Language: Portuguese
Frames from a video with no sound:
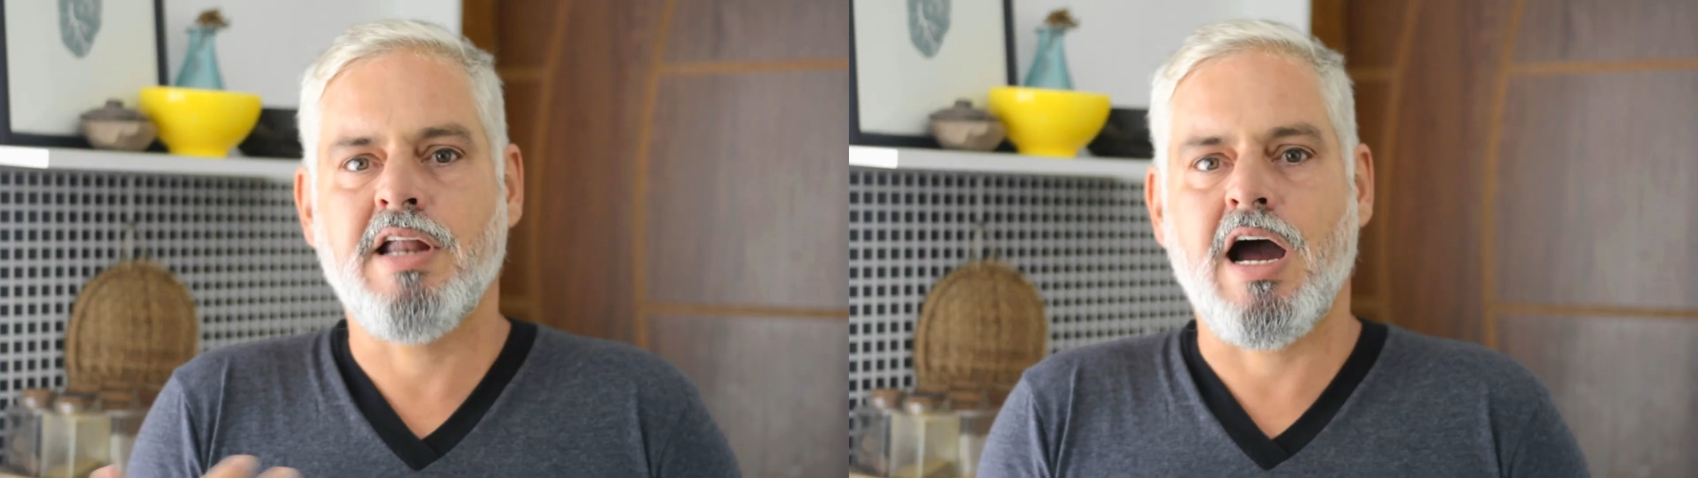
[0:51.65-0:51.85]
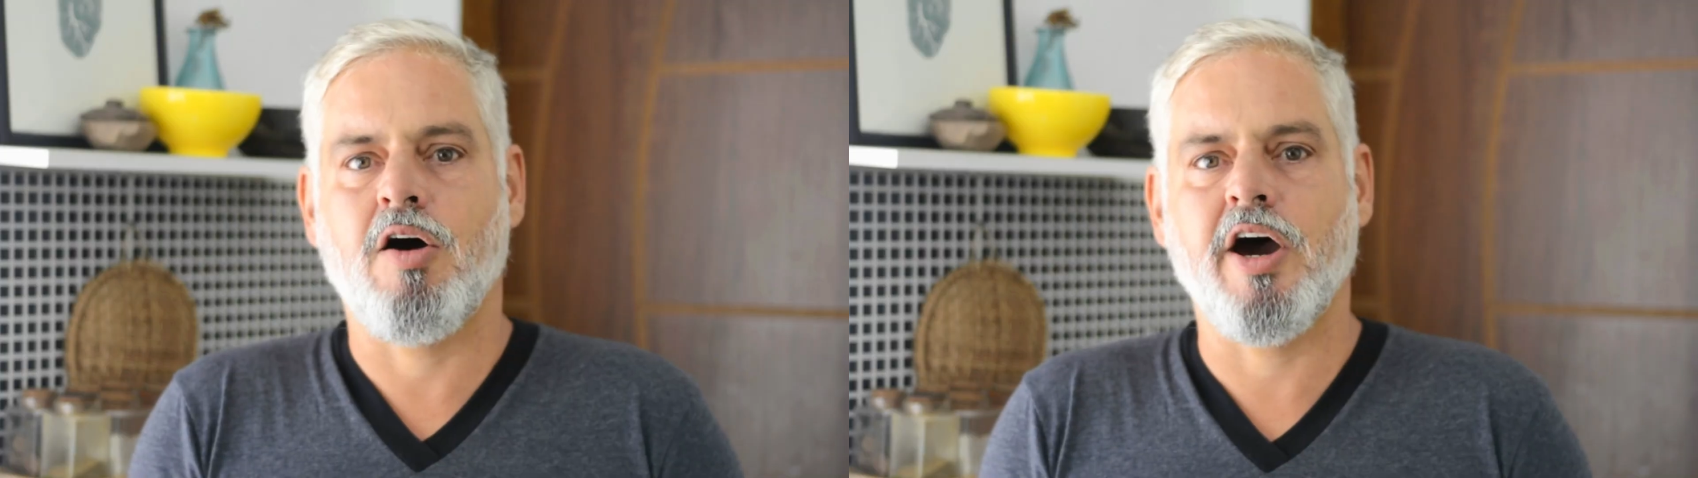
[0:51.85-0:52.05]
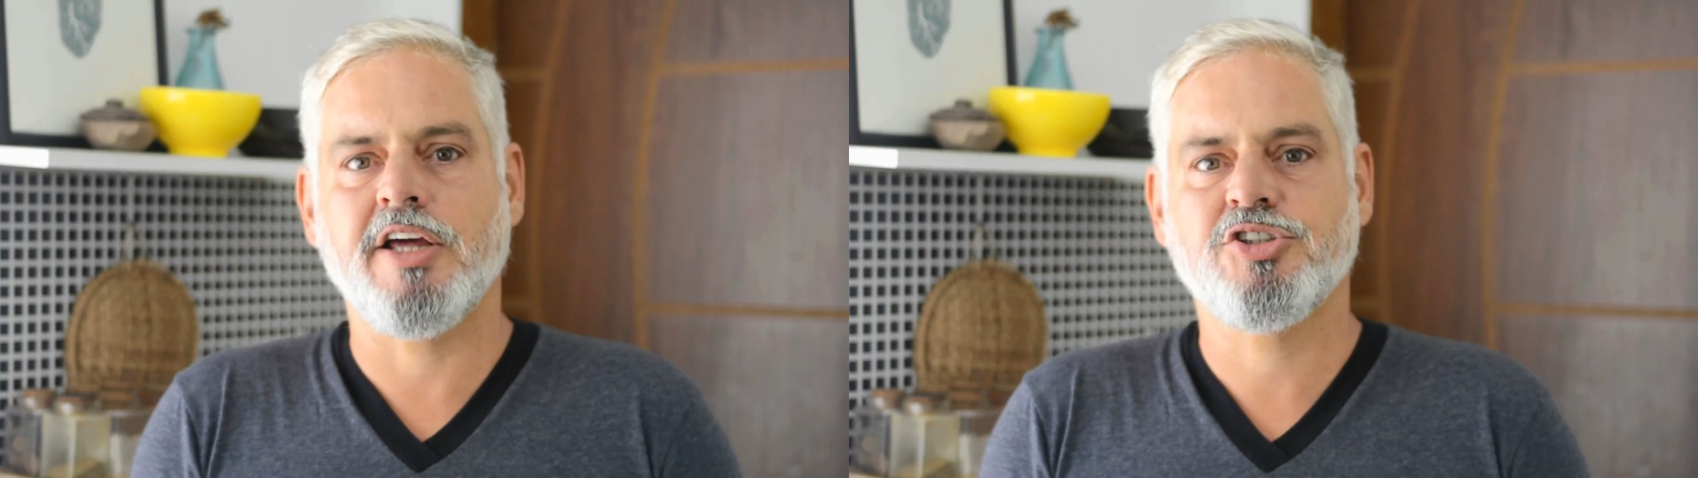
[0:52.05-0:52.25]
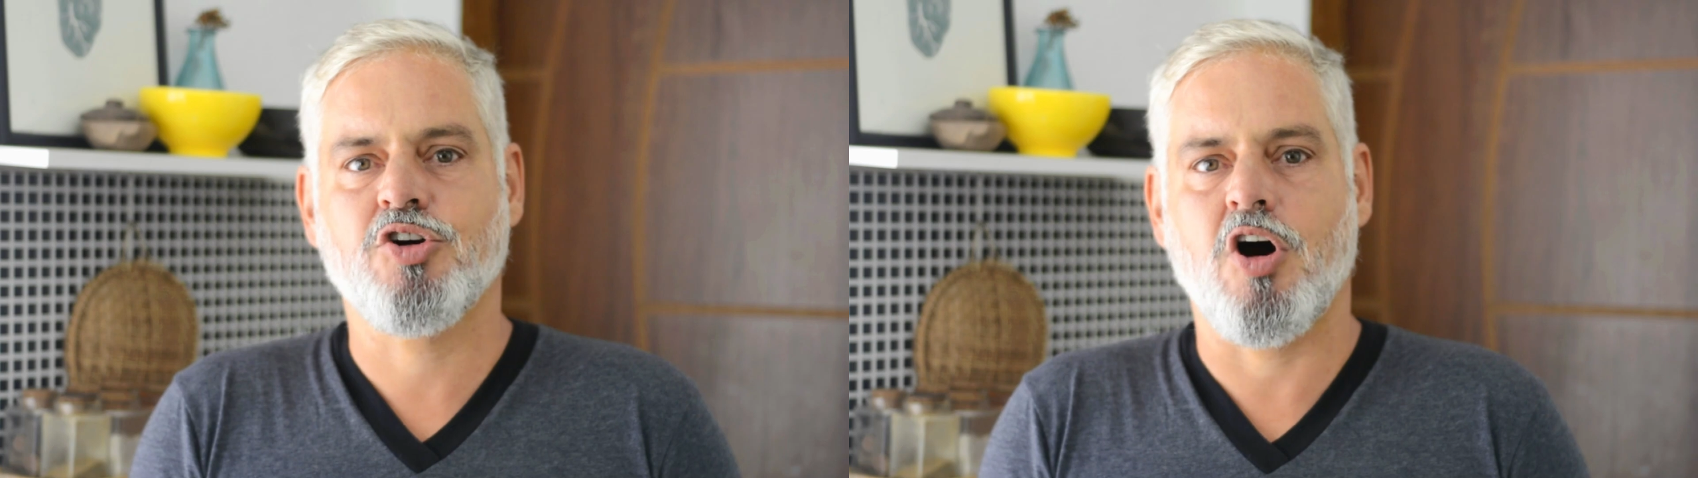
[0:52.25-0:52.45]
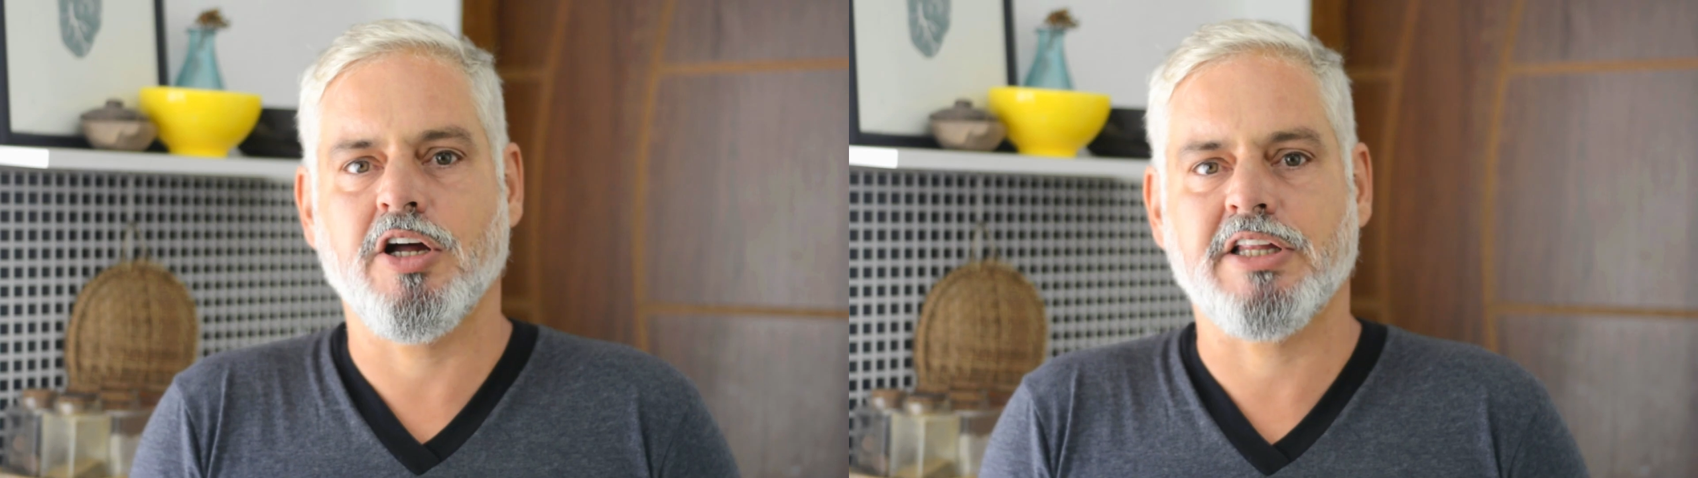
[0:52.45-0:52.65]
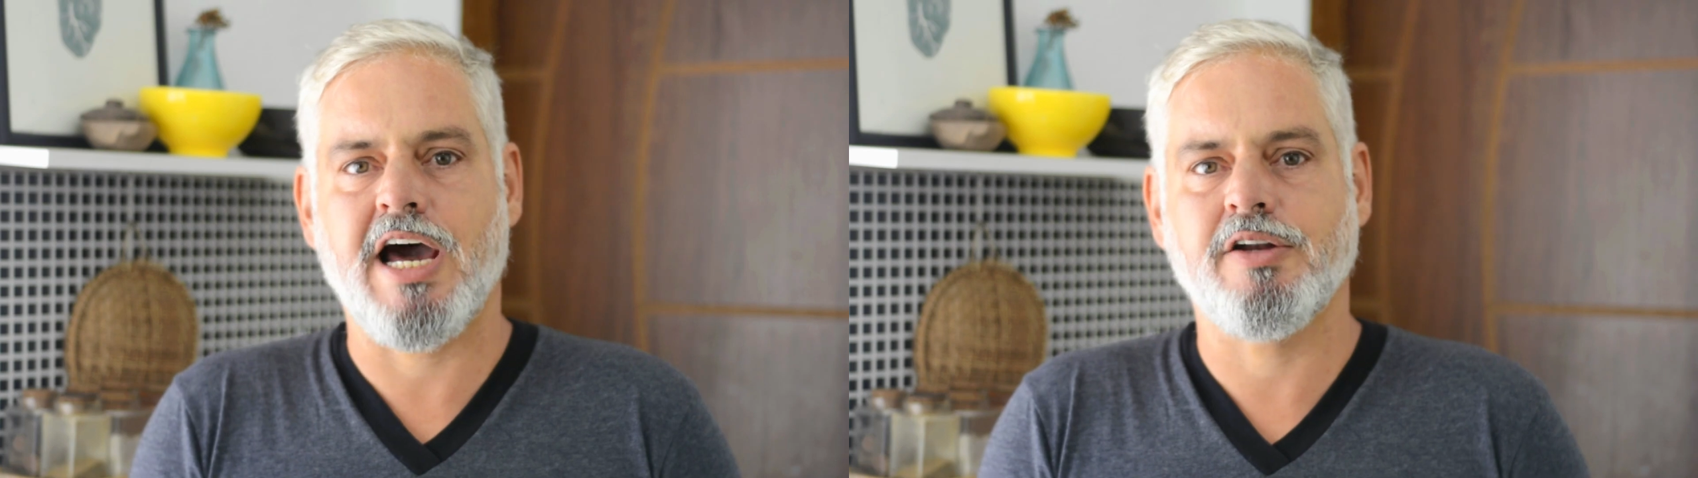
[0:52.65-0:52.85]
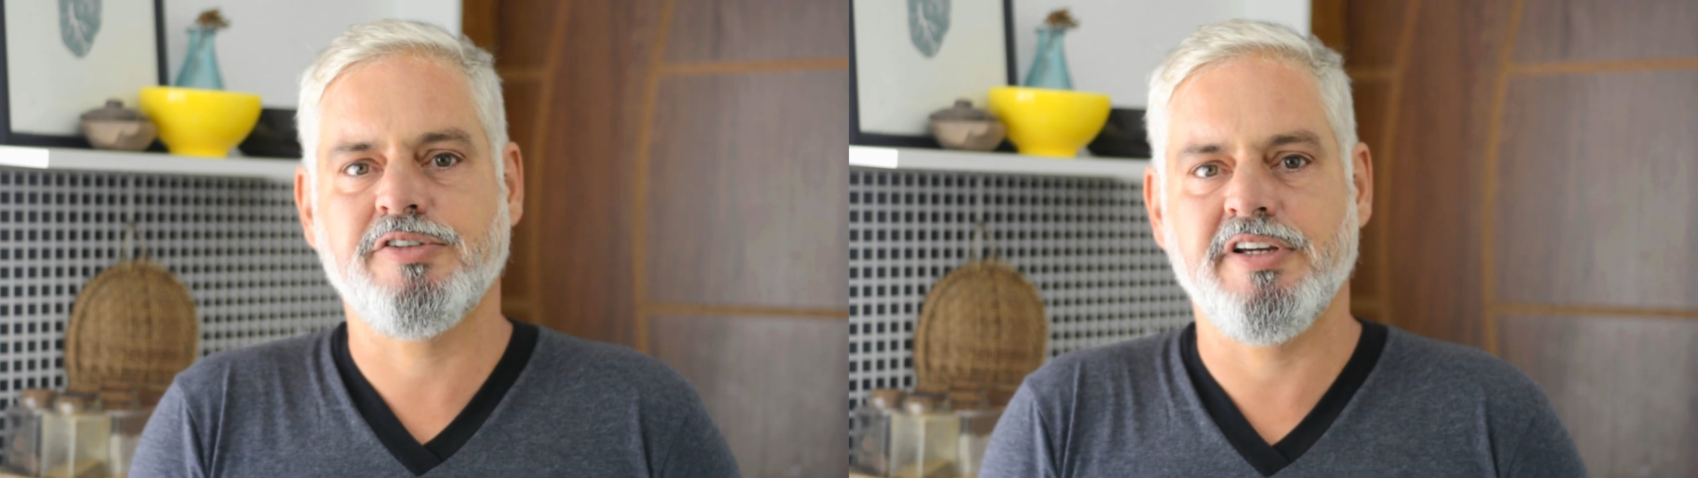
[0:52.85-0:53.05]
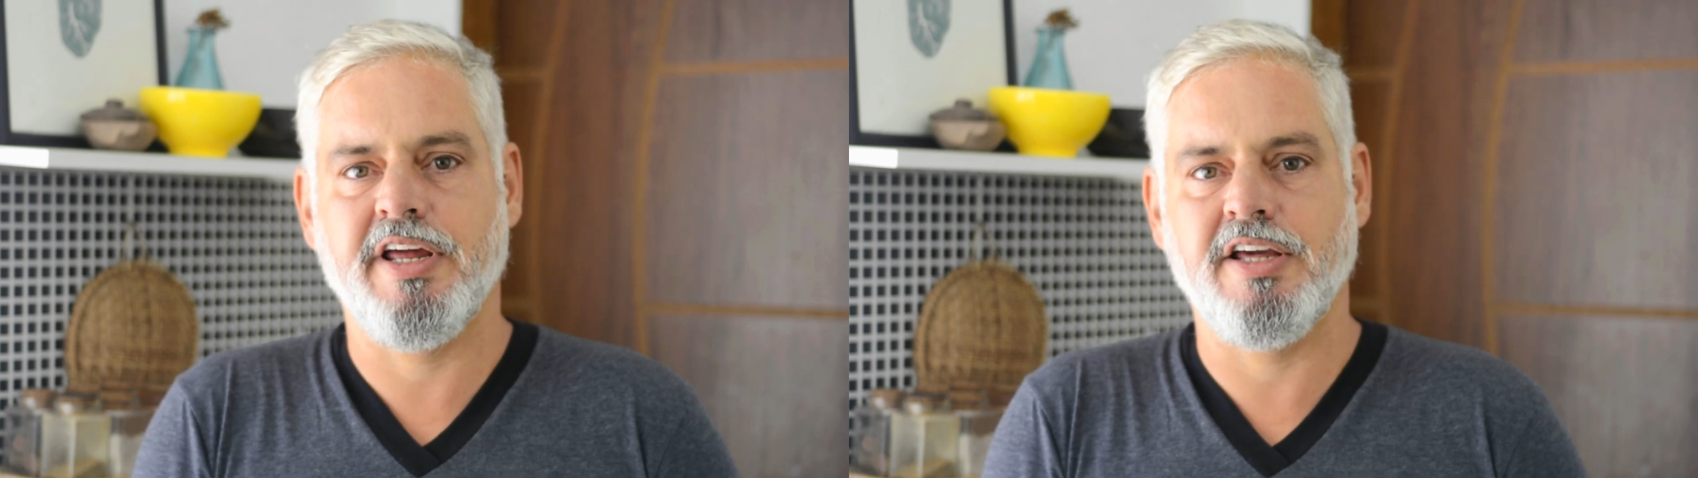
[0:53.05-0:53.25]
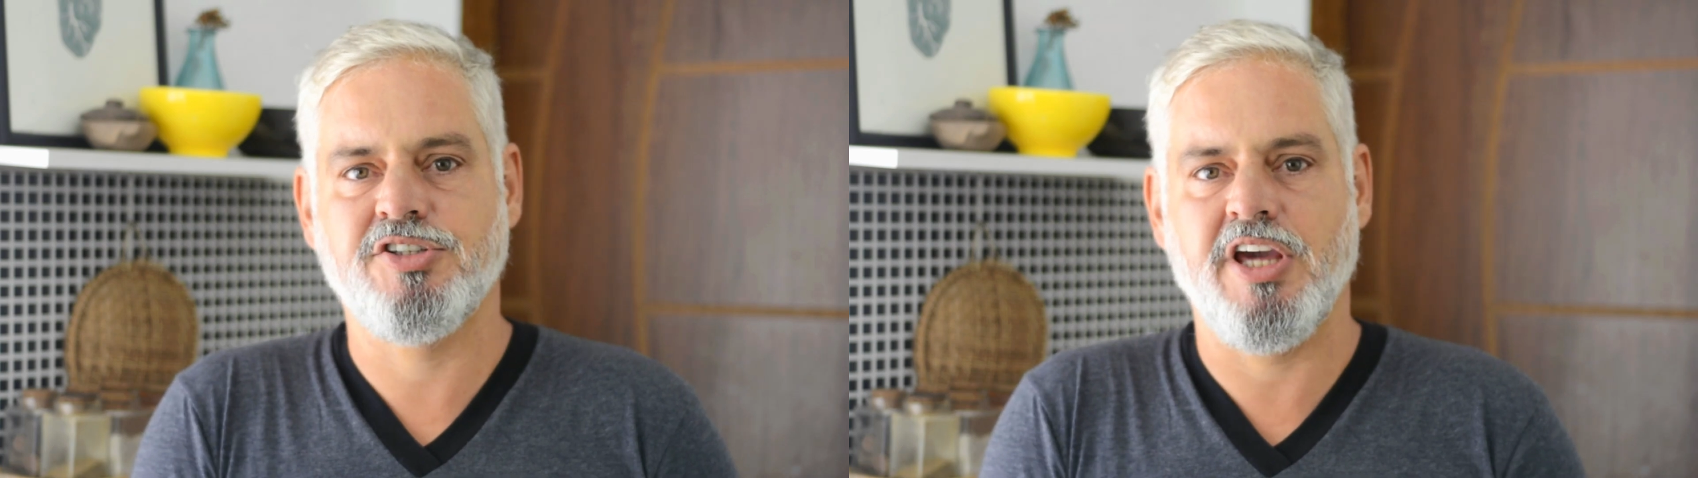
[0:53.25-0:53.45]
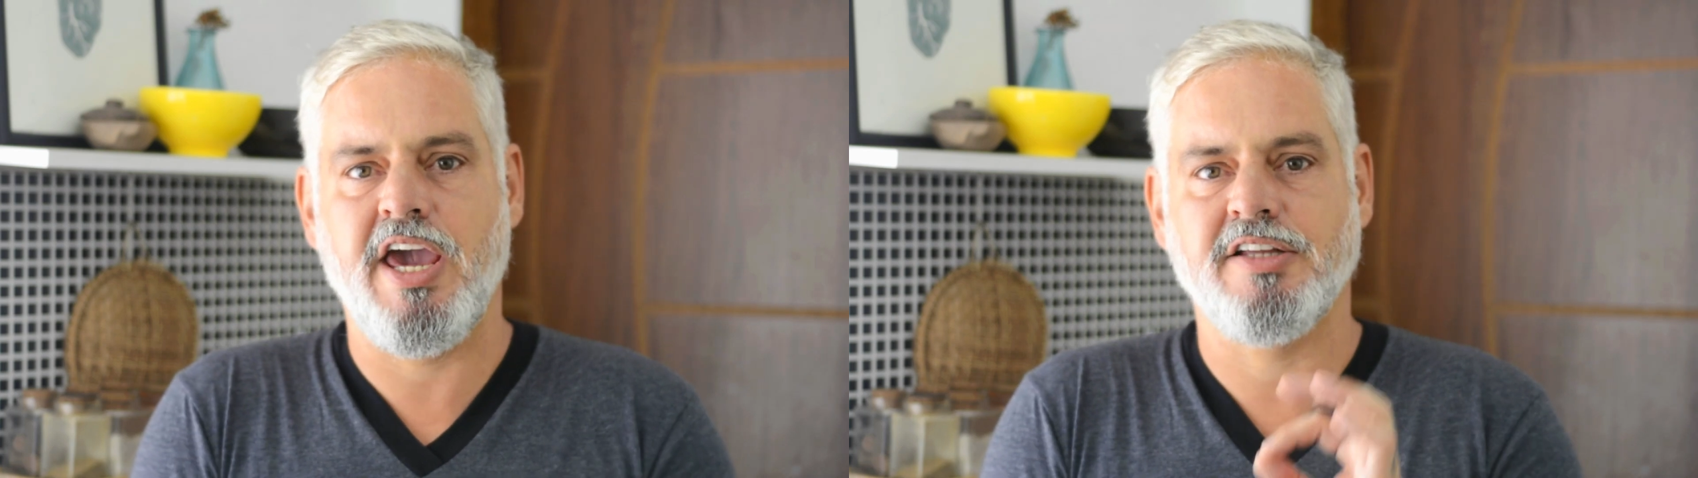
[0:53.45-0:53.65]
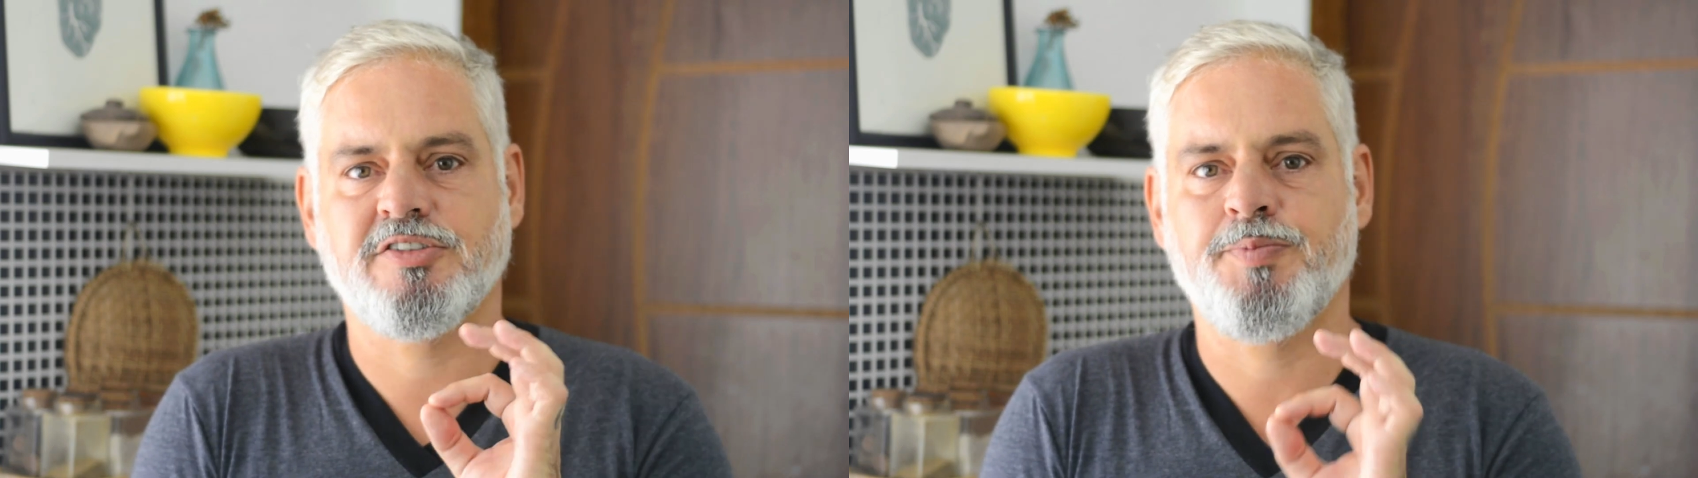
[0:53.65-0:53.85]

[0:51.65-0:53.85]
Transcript: Na hora de cortar os ingredientes,